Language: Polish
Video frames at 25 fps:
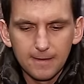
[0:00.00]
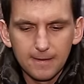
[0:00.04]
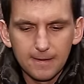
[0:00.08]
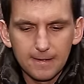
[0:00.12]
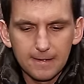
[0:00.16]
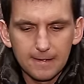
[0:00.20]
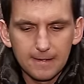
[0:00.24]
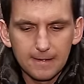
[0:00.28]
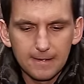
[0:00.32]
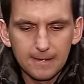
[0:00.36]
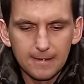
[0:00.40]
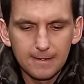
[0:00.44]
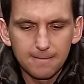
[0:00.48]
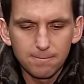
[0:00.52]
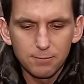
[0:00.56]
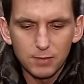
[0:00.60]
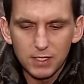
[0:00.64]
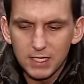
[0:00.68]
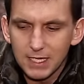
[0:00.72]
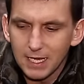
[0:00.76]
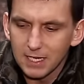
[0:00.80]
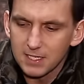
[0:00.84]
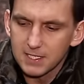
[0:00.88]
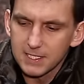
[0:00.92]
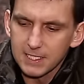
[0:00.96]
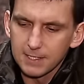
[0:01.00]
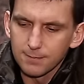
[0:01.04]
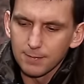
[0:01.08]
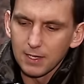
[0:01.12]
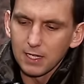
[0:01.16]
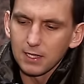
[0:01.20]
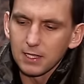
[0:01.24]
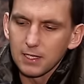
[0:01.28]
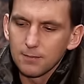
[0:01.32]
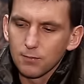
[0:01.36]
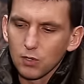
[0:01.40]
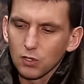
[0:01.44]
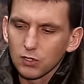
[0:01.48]
E, i
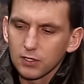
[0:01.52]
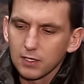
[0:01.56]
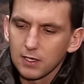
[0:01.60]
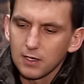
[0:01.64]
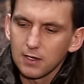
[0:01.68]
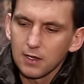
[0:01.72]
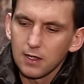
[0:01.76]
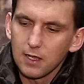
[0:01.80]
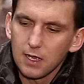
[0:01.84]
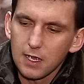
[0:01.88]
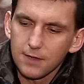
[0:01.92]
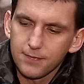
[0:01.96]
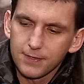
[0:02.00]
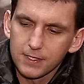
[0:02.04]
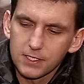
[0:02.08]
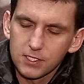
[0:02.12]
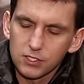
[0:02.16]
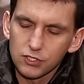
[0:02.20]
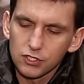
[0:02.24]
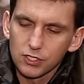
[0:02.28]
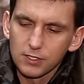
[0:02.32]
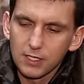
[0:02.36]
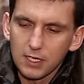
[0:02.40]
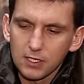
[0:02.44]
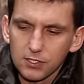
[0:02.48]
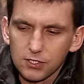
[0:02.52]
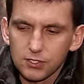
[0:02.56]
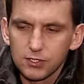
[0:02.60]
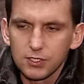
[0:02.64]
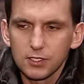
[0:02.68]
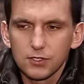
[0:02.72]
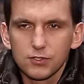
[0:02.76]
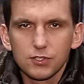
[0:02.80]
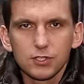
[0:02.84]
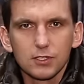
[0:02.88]
ekstremalny model FX13,